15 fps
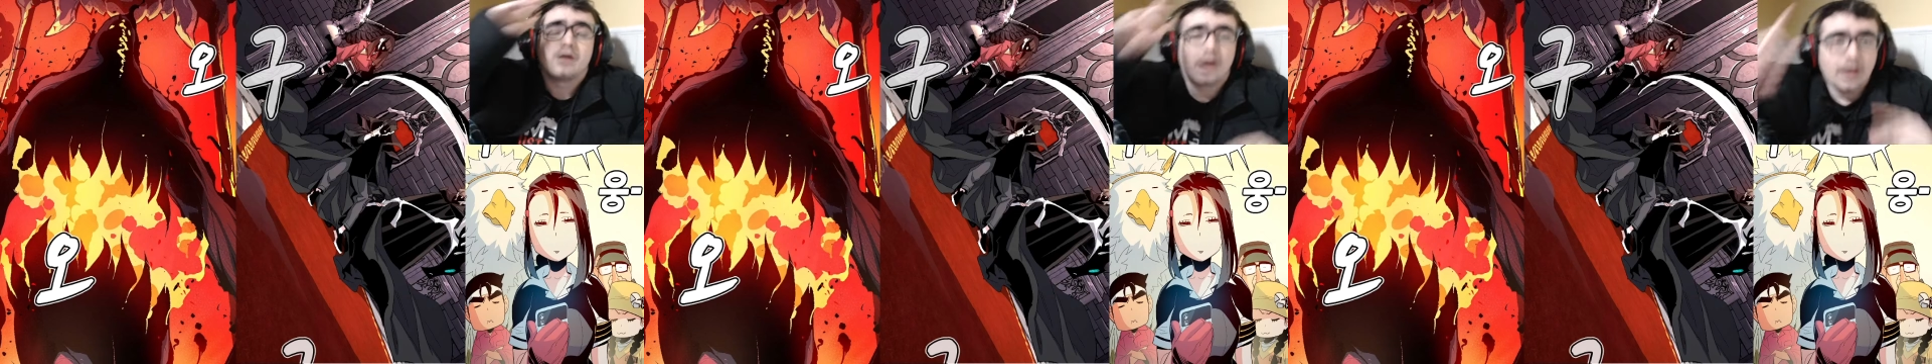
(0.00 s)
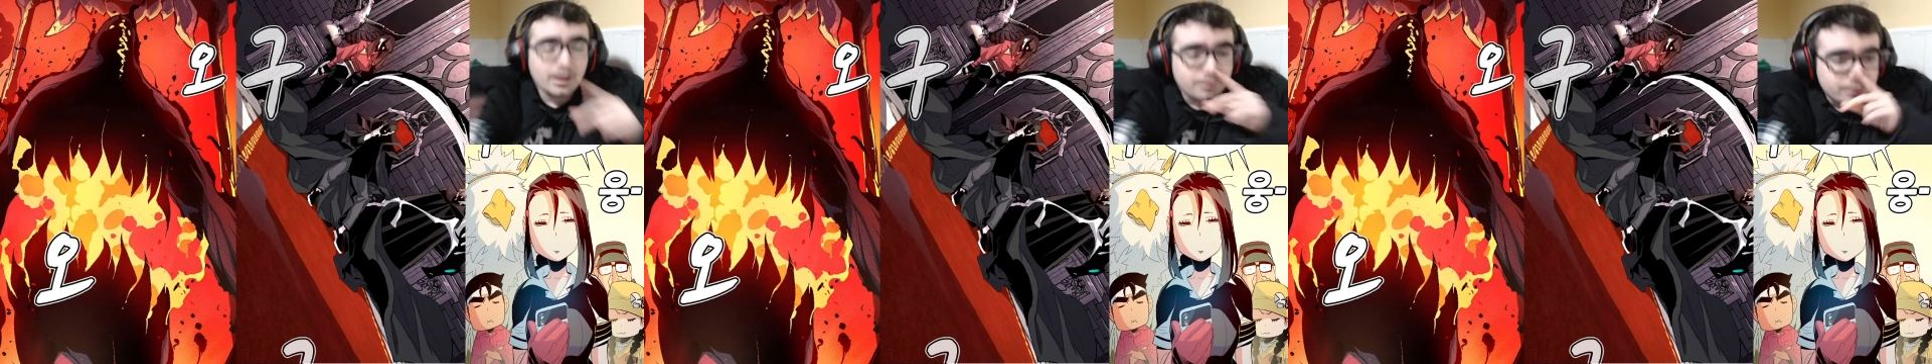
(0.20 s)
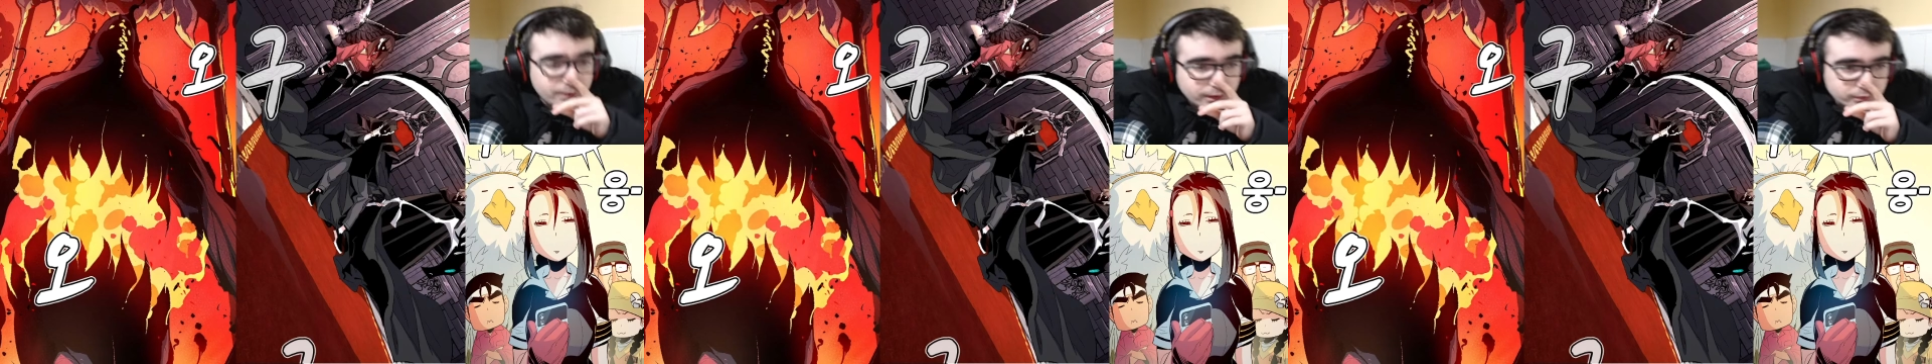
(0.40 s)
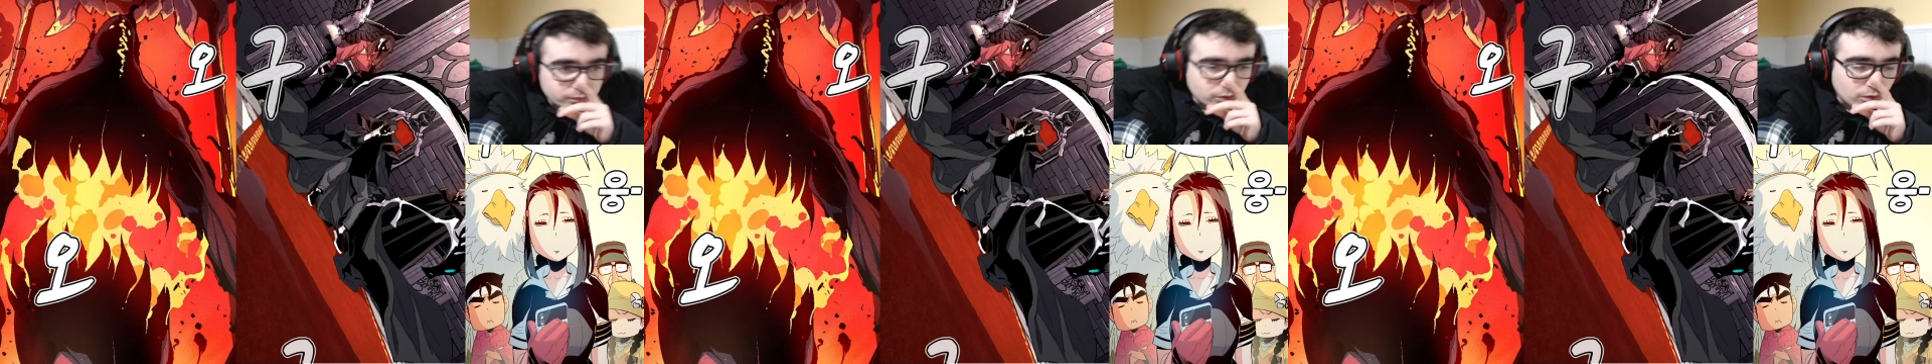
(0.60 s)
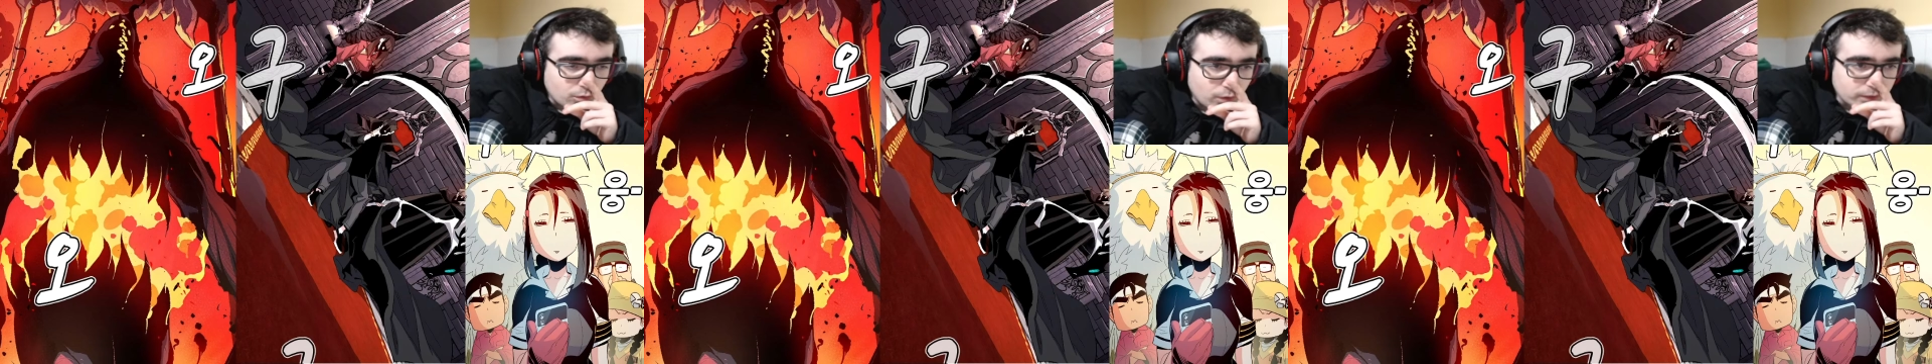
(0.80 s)
Es
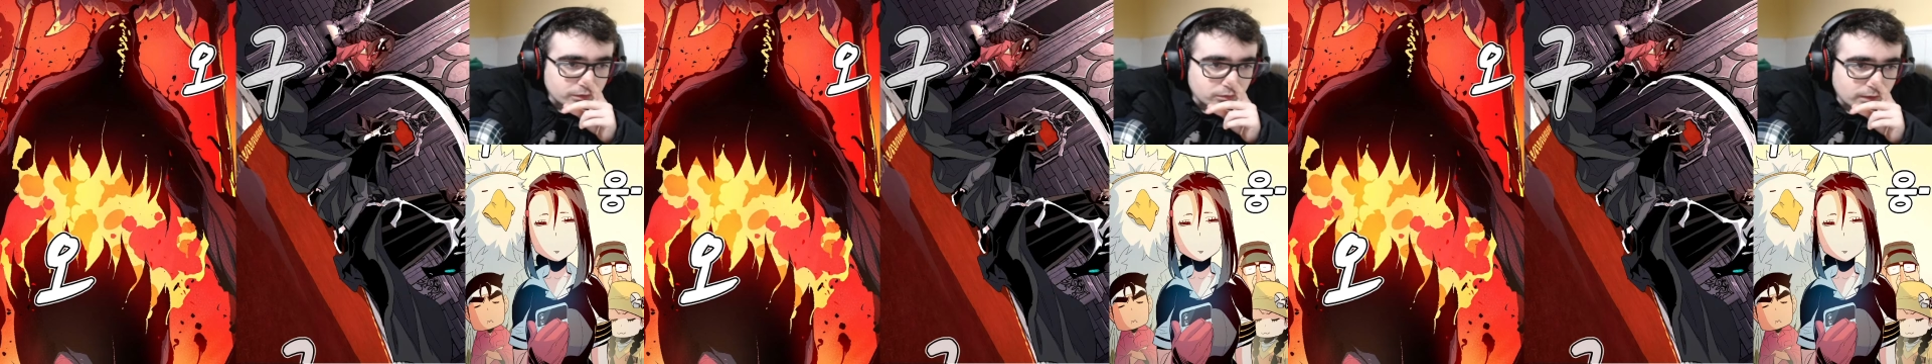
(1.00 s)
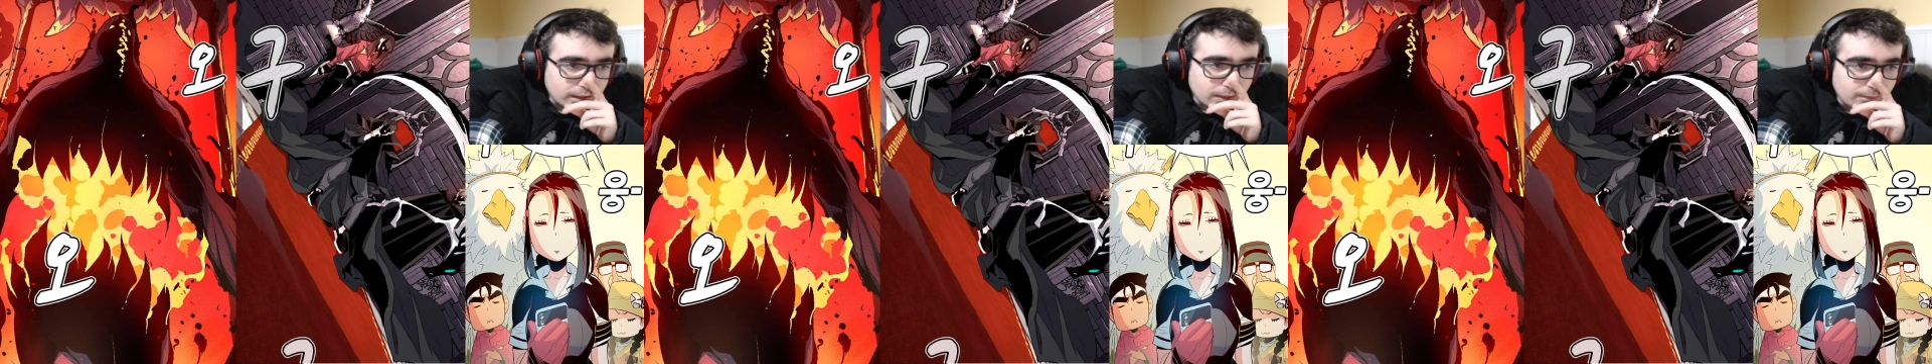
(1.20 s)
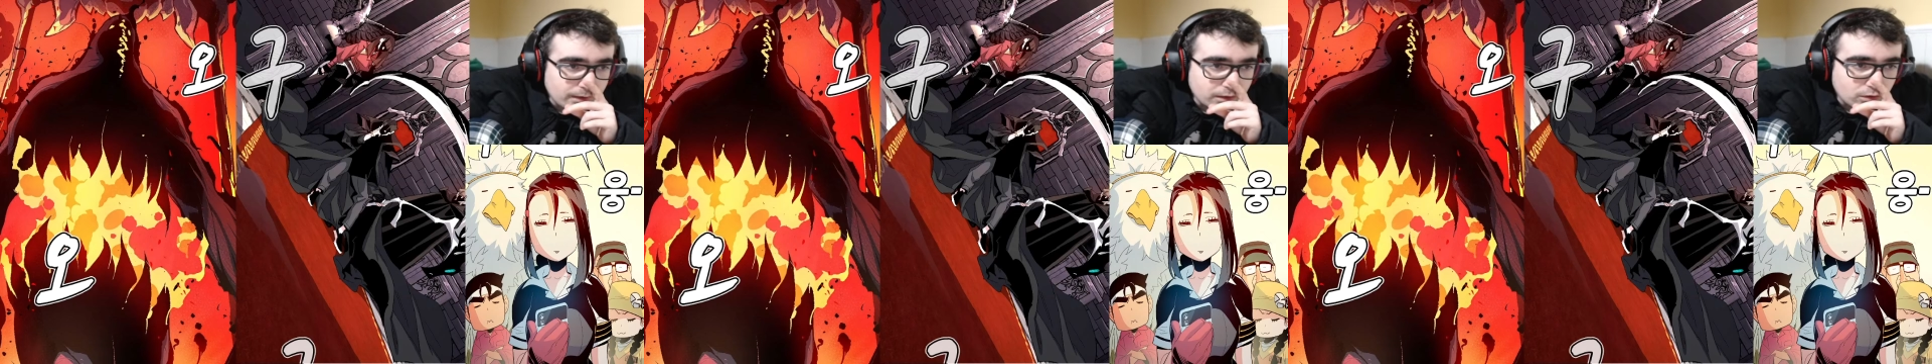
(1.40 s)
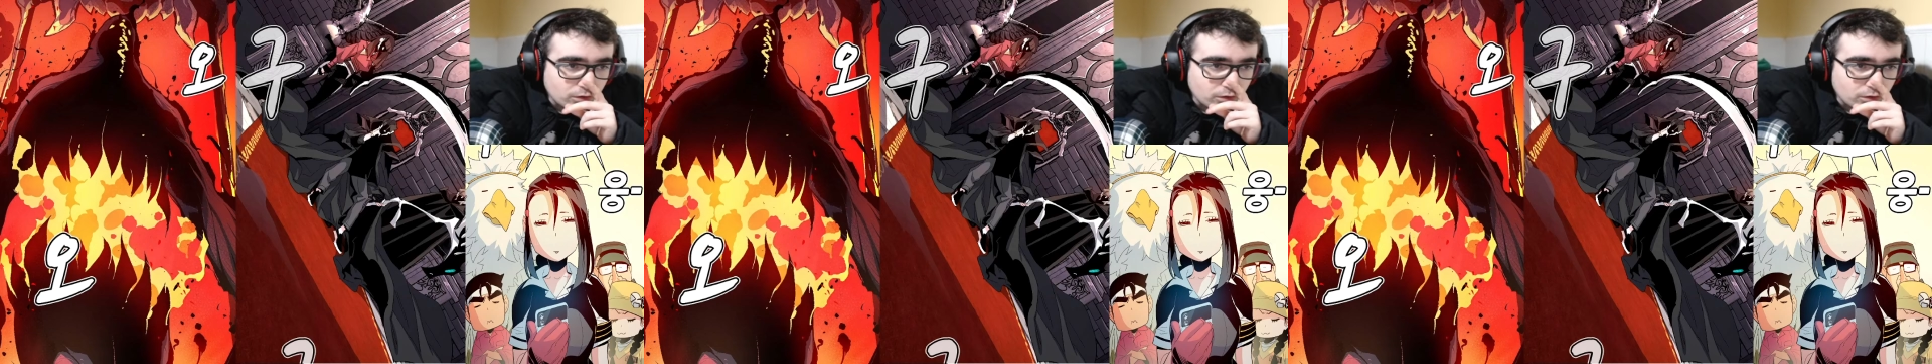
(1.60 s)
cierto, cuando acaban